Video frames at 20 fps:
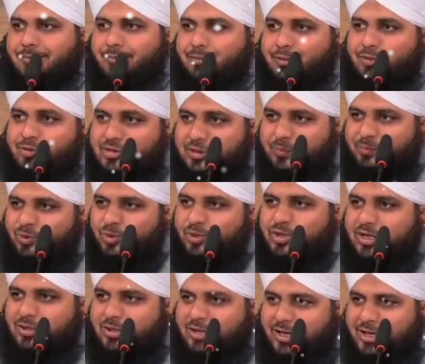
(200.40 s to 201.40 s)
मुझसे
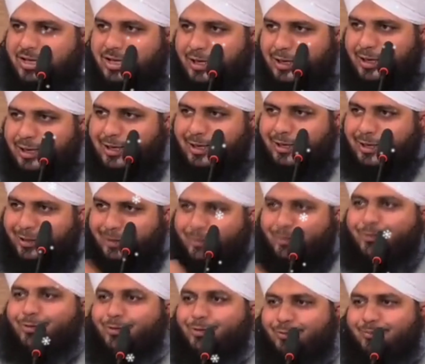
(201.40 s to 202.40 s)
पूछा था क्या लाए
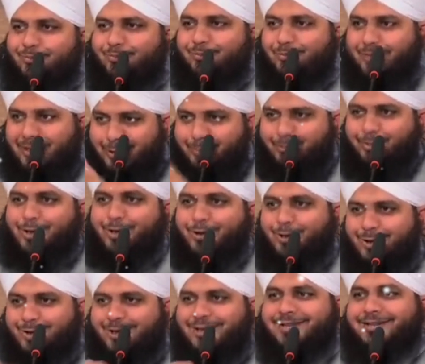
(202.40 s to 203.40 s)
हो बात पे
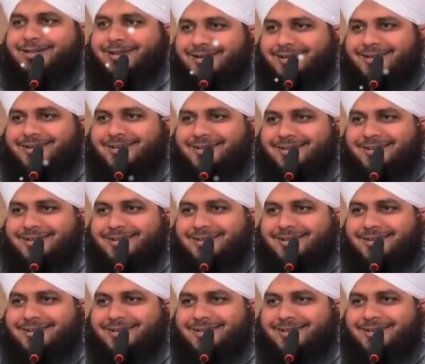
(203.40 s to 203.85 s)
गौर करना